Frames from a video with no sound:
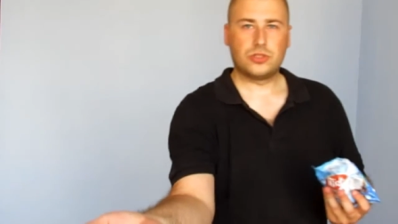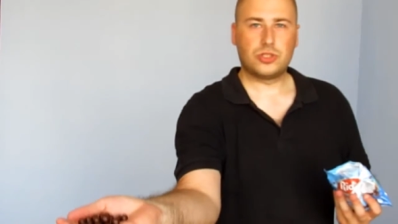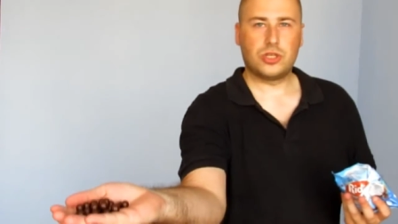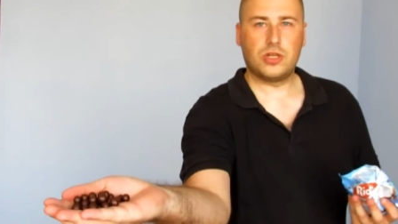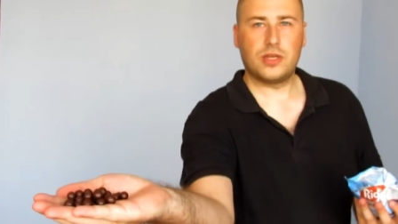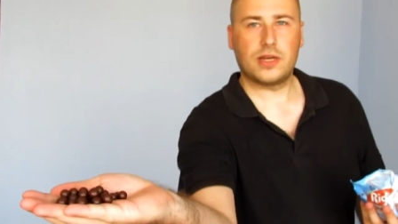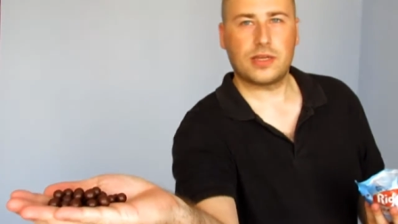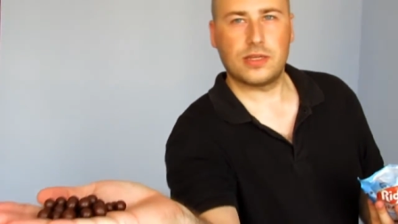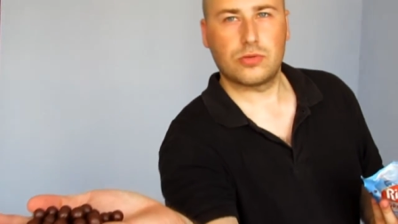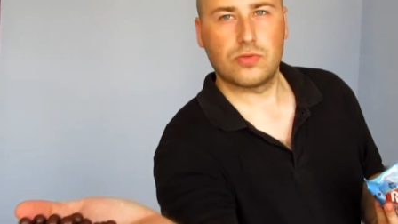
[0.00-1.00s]
Czyli jak
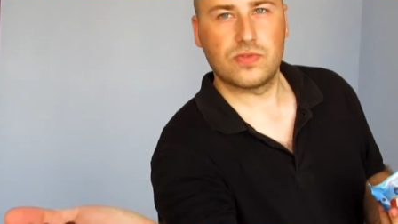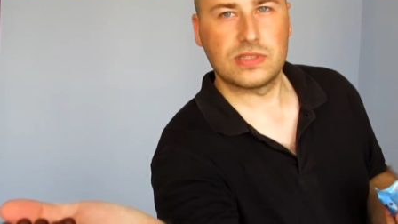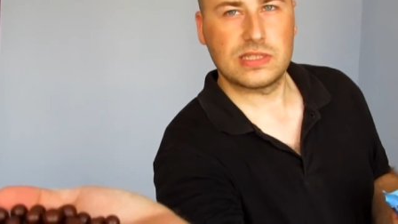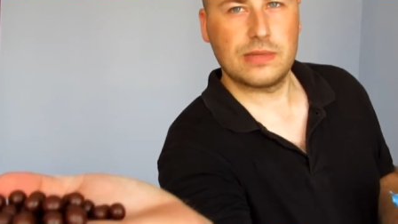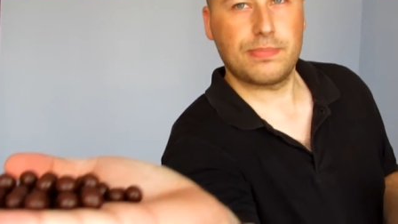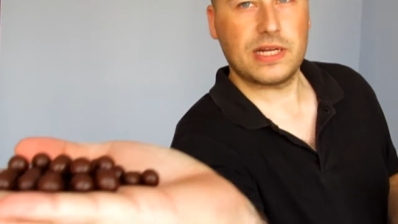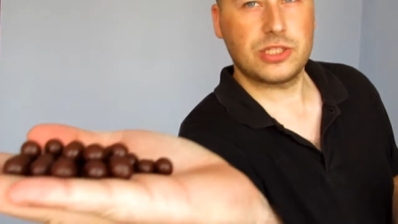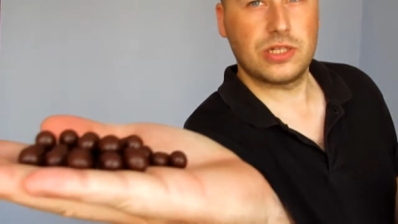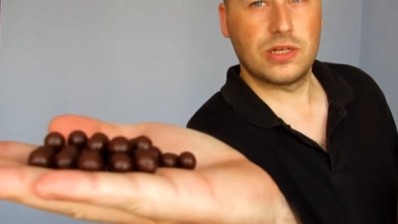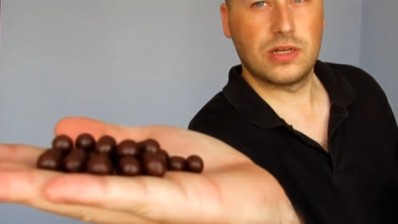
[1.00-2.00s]
je tu
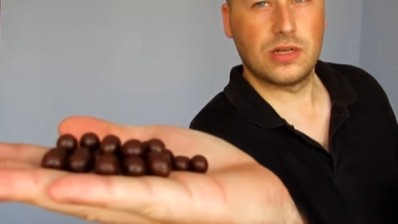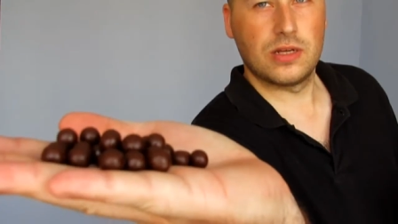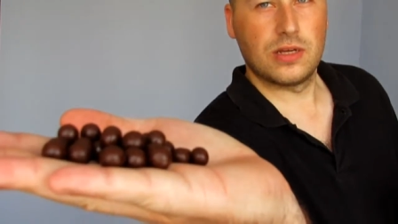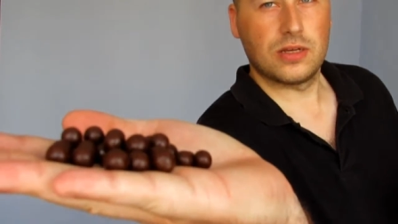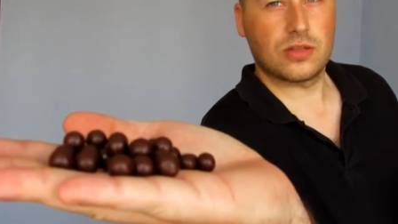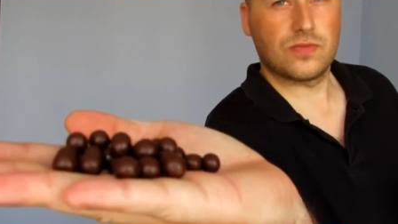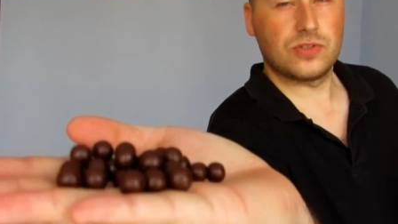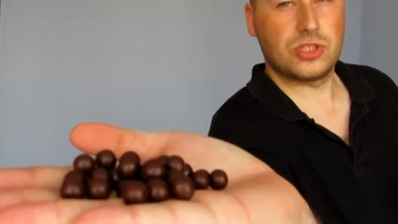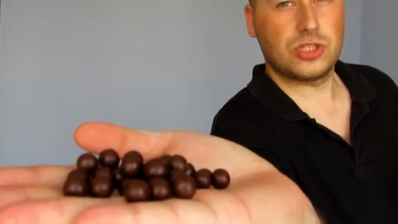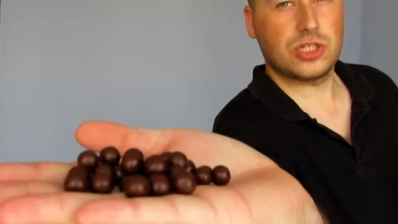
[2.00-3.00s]
wysypać, to
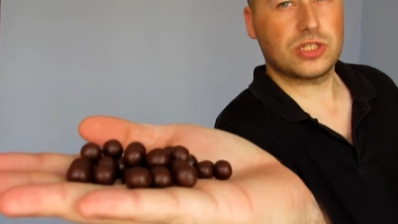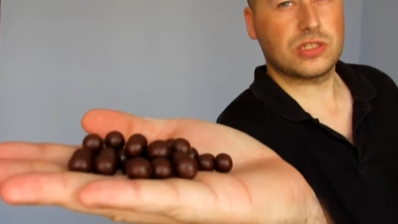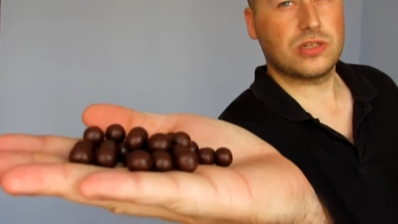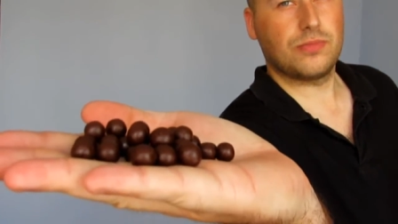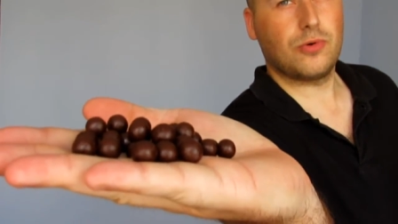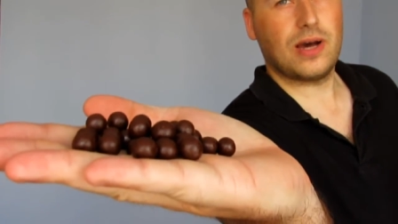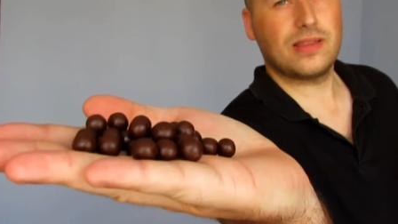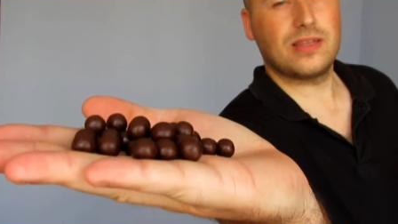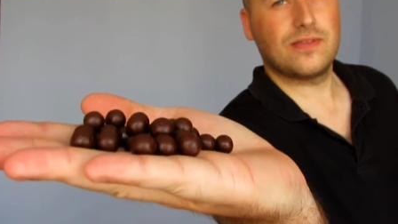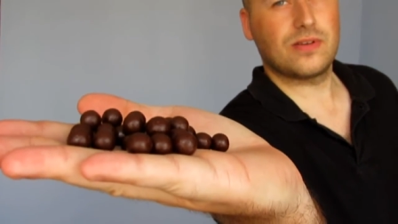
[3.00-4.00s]
widzicie, że są
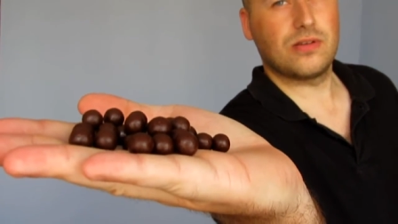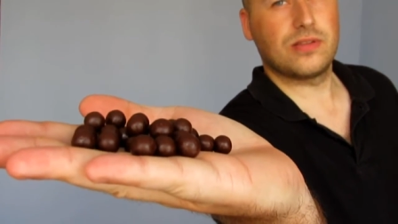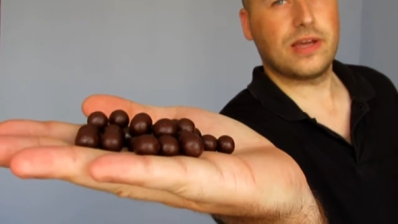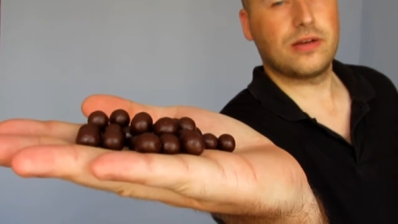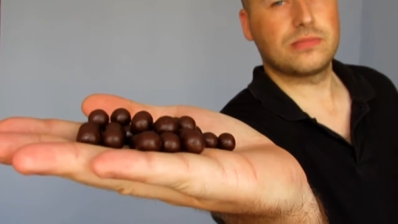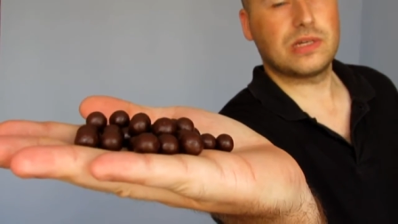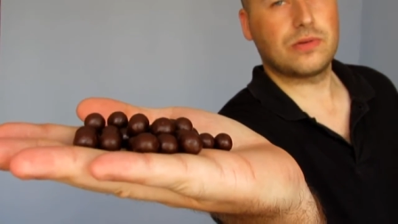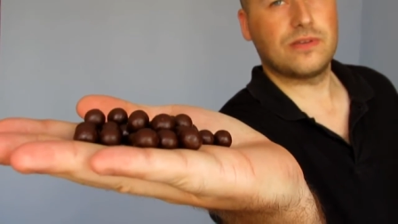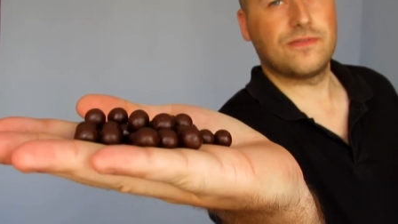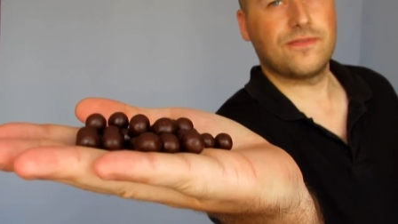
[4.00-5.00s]
ładne, wyglądają
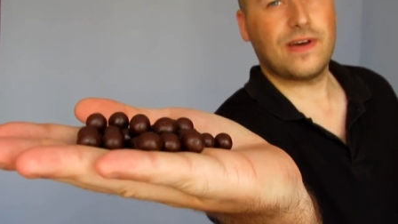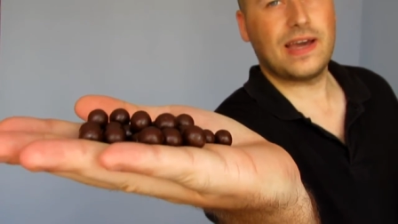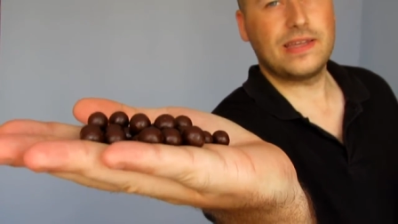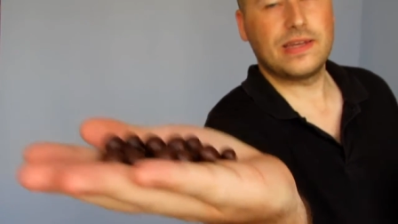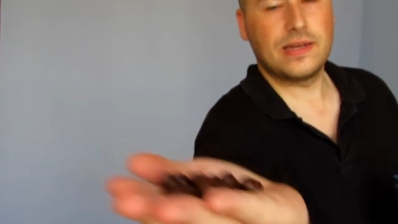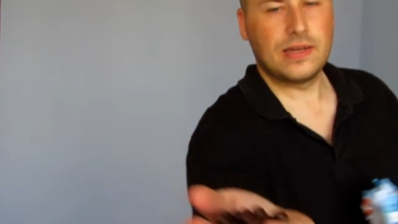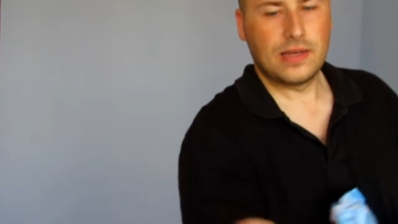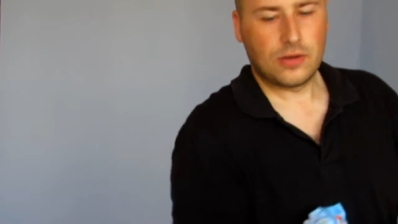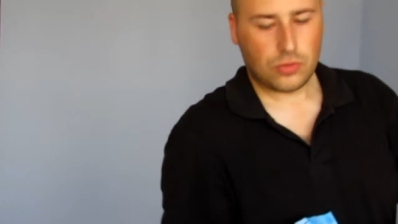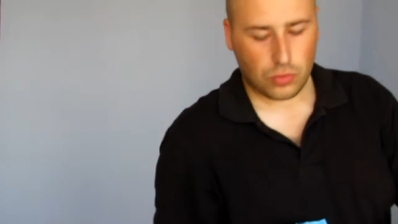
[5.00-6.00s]
całkiem fajnie.
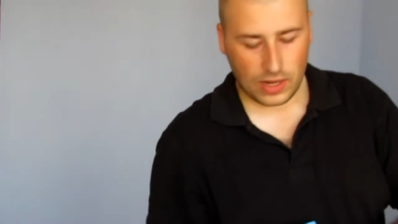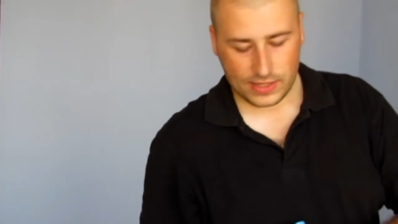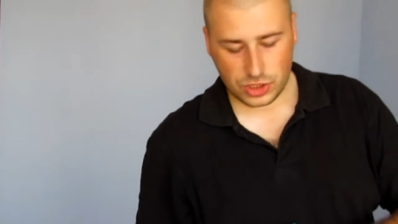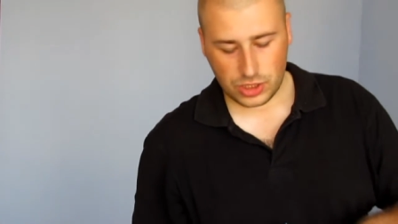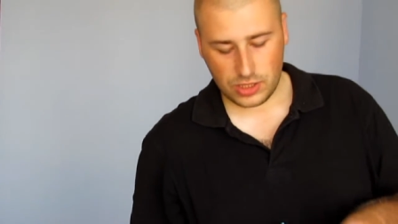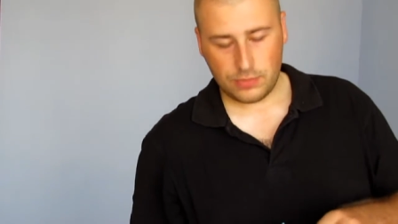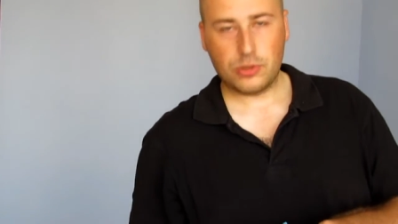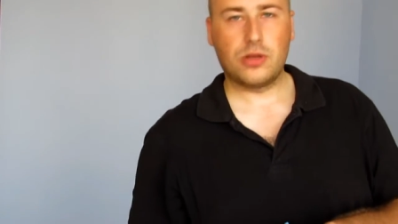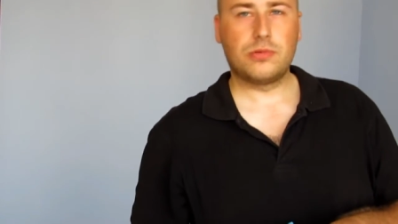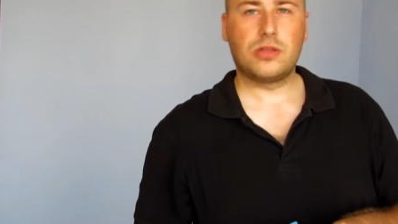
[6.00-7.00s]
Kuleczki,
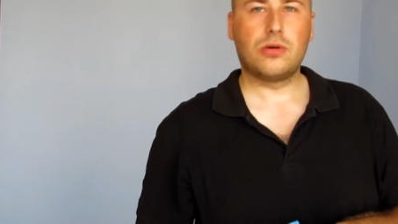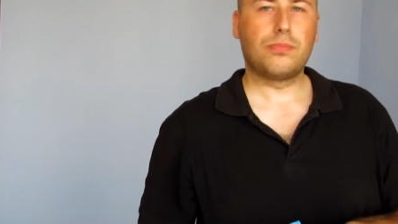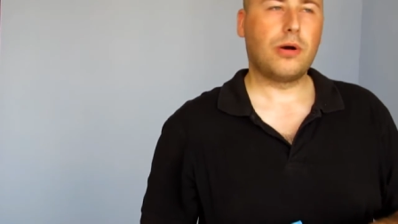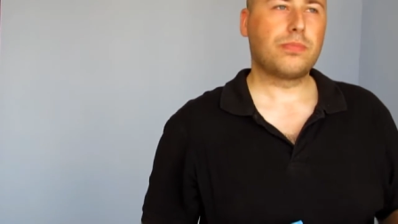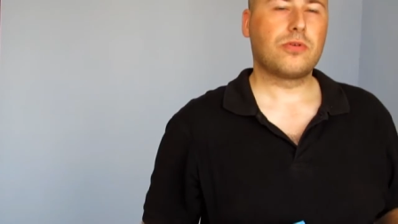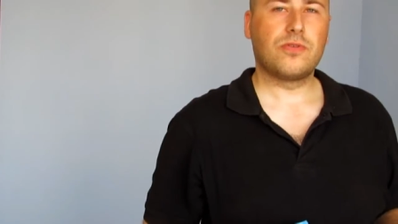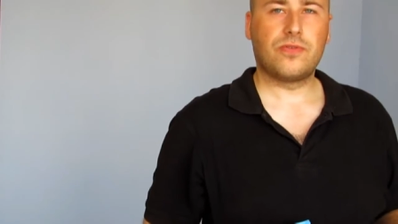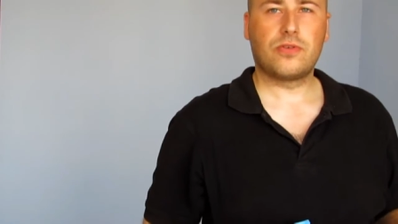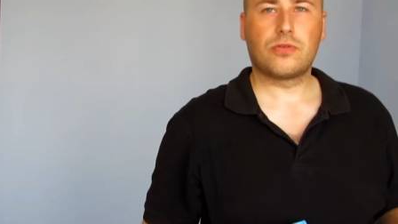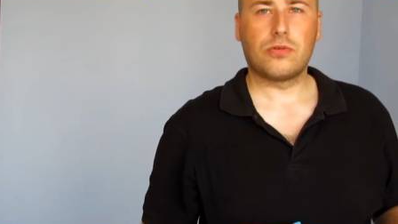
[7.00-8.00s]
podobne do
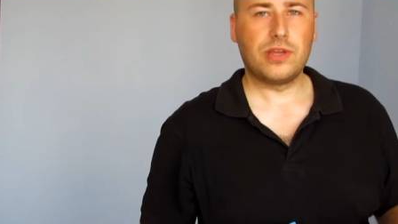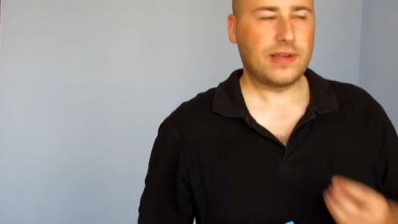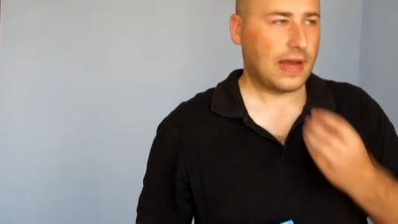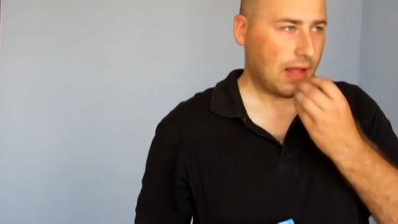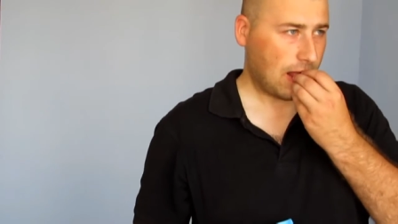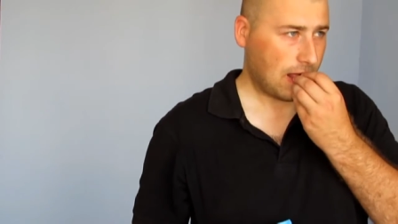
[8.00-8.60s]
bobków królika